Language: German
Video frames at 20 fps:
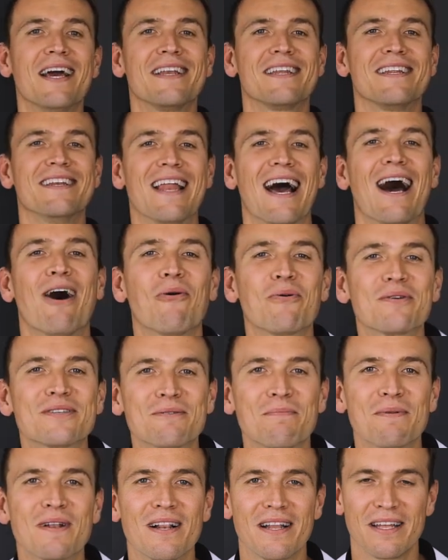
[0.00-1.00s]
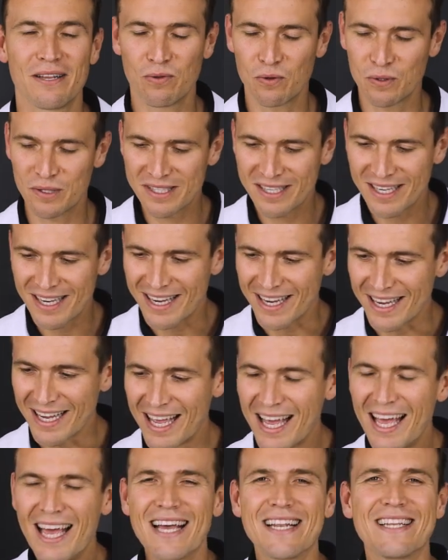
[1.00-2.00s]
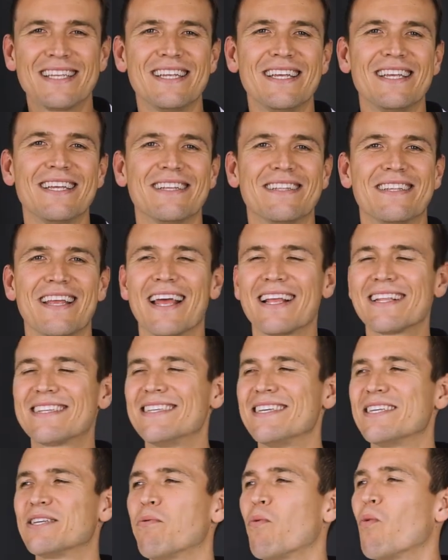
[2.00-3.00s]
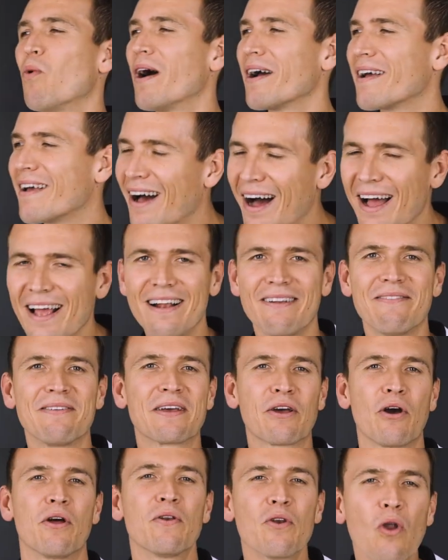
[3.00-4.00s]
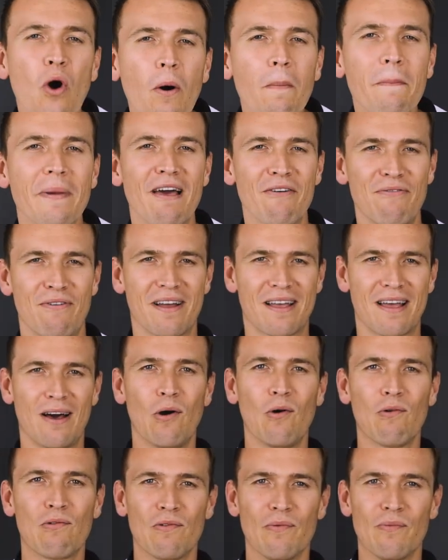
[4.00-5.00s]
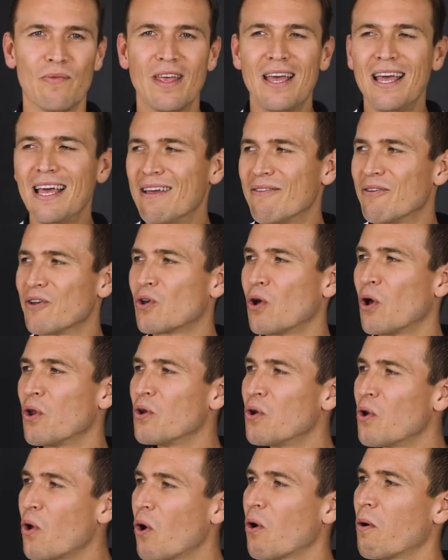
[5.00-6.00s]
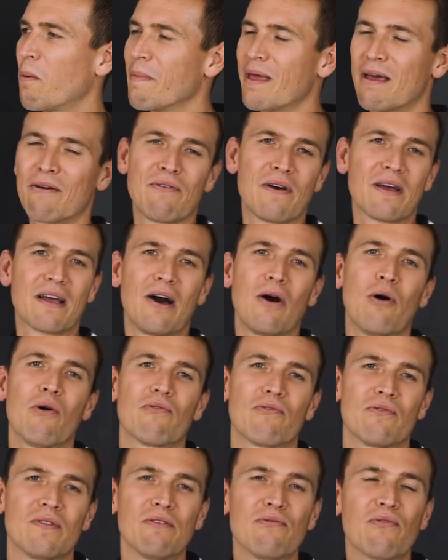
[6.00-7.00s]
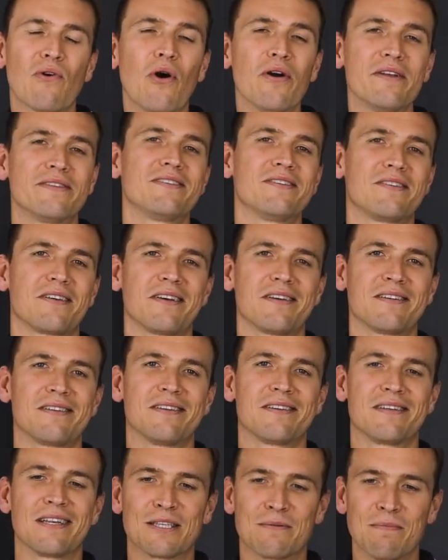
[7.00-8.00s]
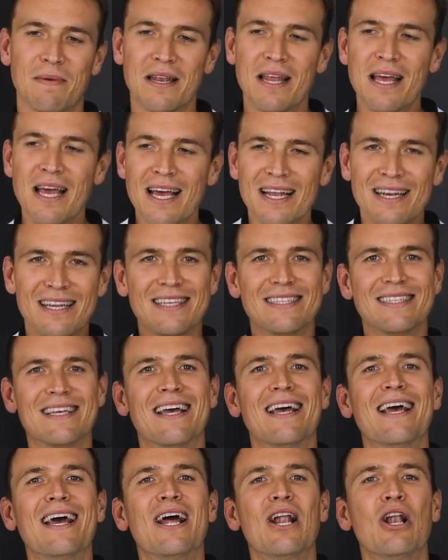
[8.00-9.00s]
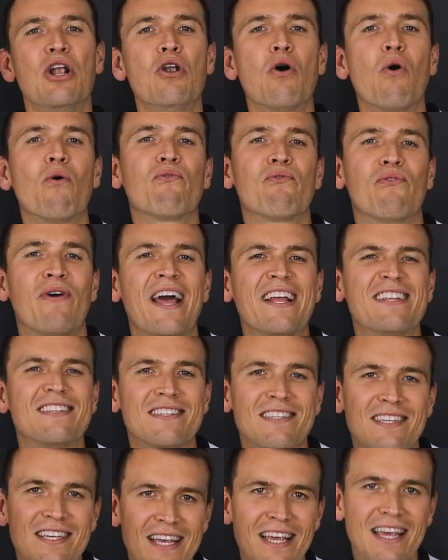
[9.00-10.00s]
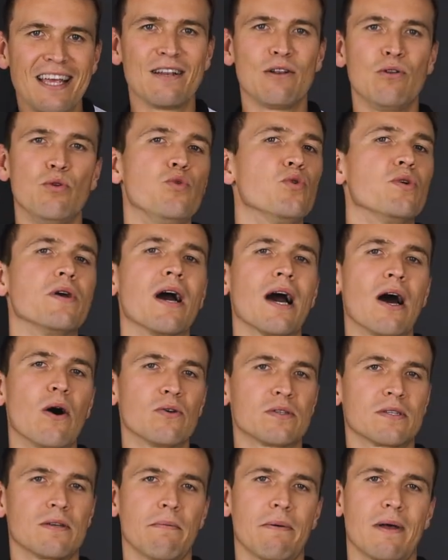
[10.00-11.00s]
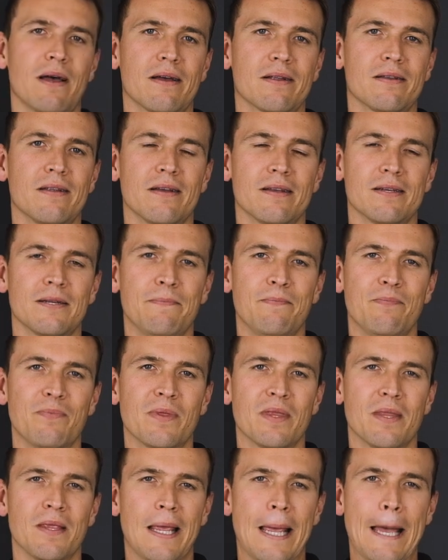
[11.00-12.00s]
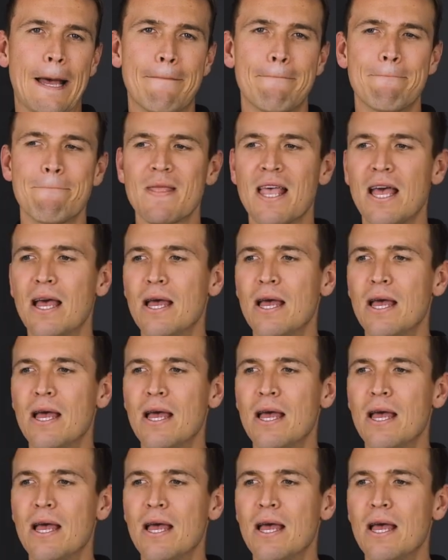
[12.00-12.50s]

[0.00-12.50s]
Die Nahrungsmittelindustrie, die denkt sich, wow, geil, wir können noch mehr verkaufen. Wir können noch mehr verkaufen. Die freut sich richtig, dass man diese Low-Fat-Diät-Lüge rausgebracht hat. Ja?